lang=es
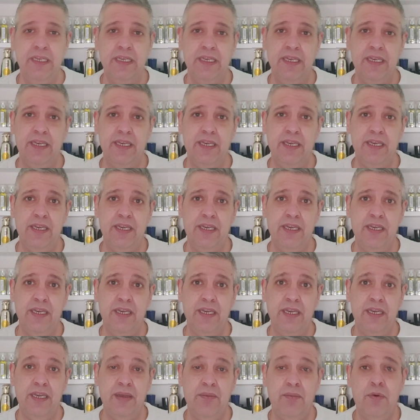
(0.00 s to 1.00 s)

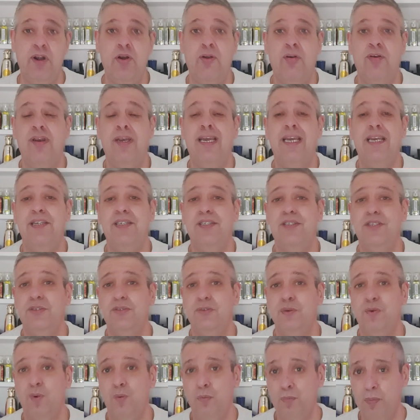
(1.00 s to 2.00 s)
Y bueno,
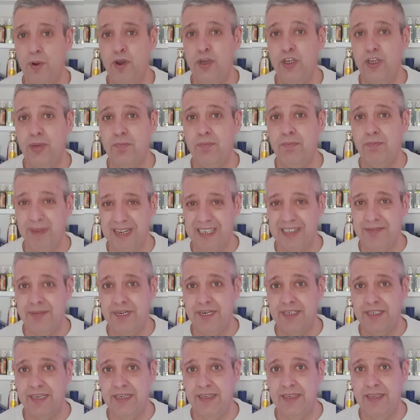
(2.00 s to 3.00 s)
es un poquito más
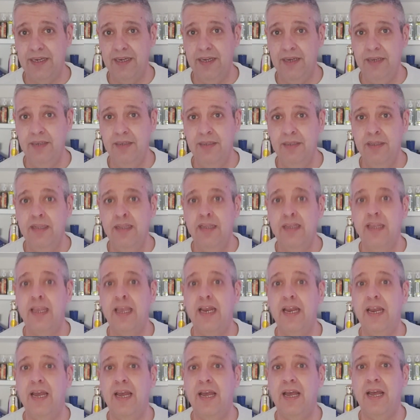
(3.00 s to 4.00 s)
versátil que
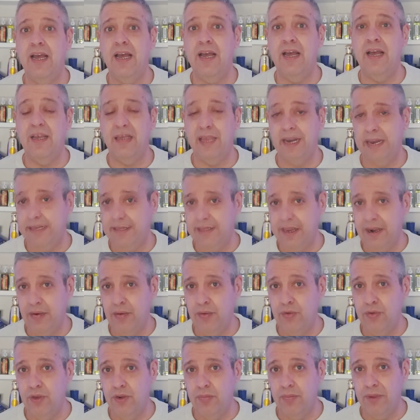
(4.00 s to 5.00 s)
la, que la
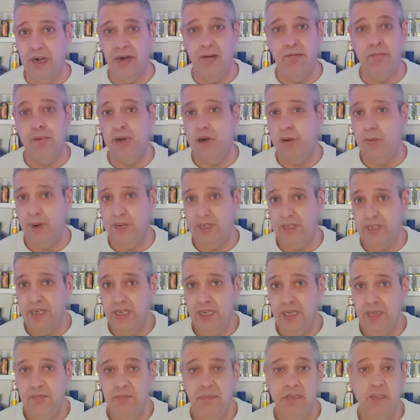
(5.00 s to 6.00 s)
Interlude normal. Pero aún
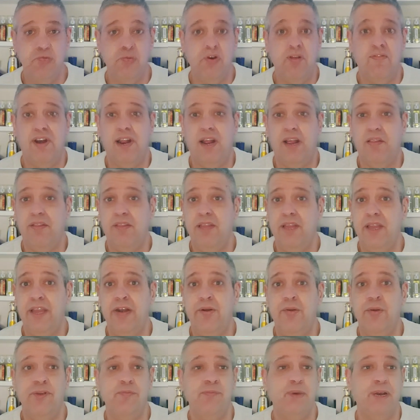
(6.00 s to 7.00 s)
así, es una fragancia que
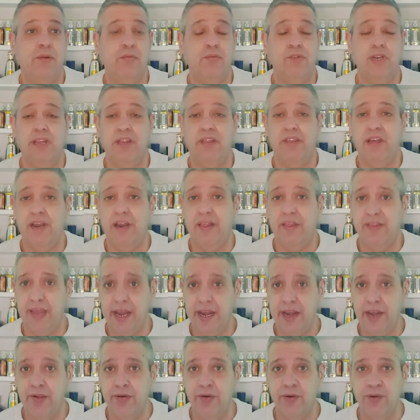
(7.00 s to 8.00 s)
no es para utilizar a
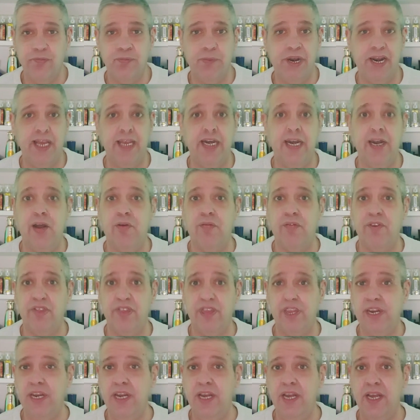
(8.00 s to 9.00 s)
diario, no es para ir a la
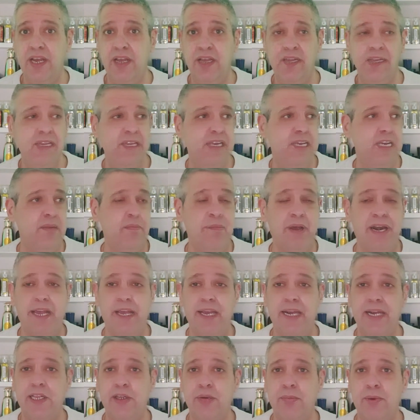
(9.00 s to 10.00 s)
oficina, ni para
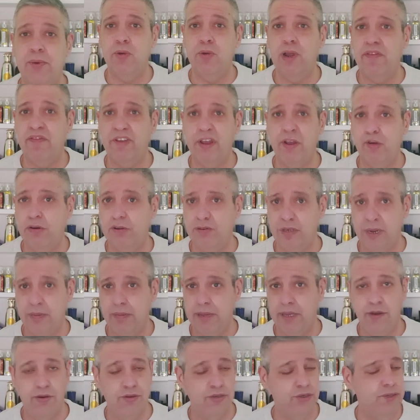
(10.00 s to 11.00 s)
ir a un café con los
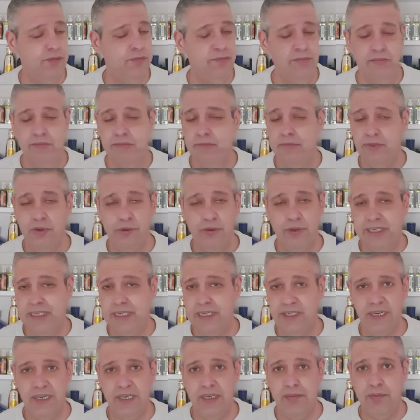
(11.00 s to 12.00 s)
amigos. No es
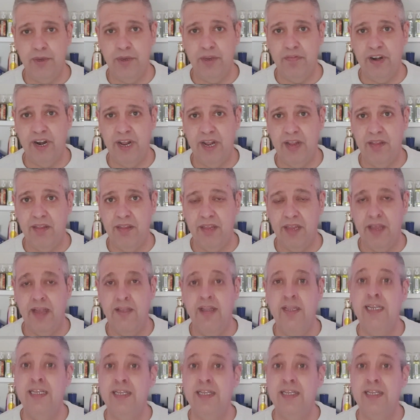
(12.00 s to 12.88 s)
ese tipo de fragancia.